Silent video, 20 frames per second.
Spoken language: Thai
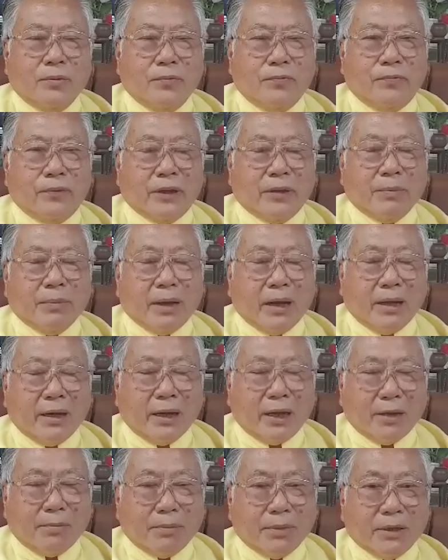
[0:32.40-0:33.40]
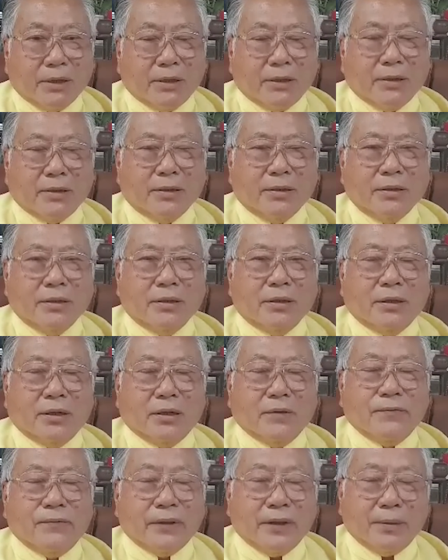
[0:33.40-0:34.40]
ฝีไม้ลายมือหรื
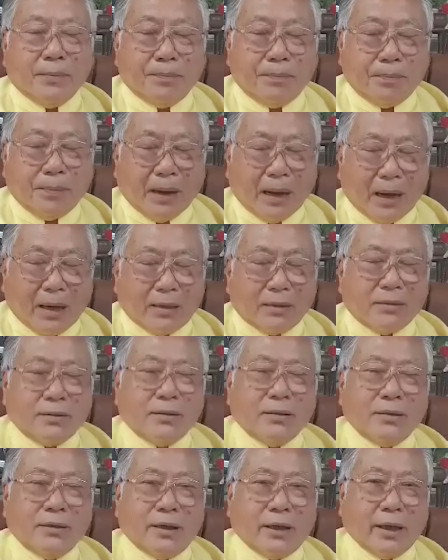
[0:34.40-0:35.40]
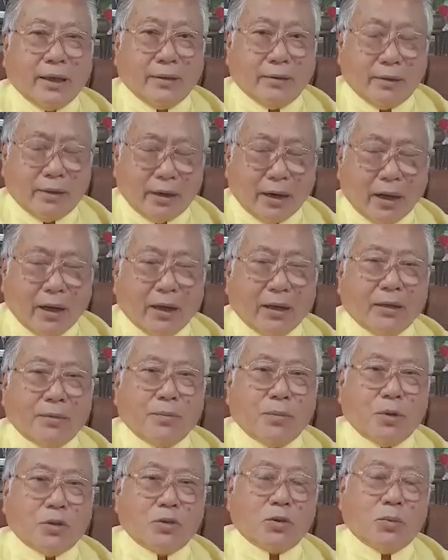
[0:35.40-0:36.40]
อฝีปากเก่งกล้า
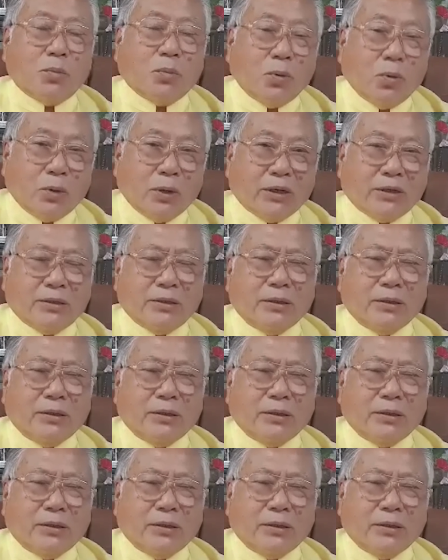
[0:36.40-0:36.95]
พอสมควร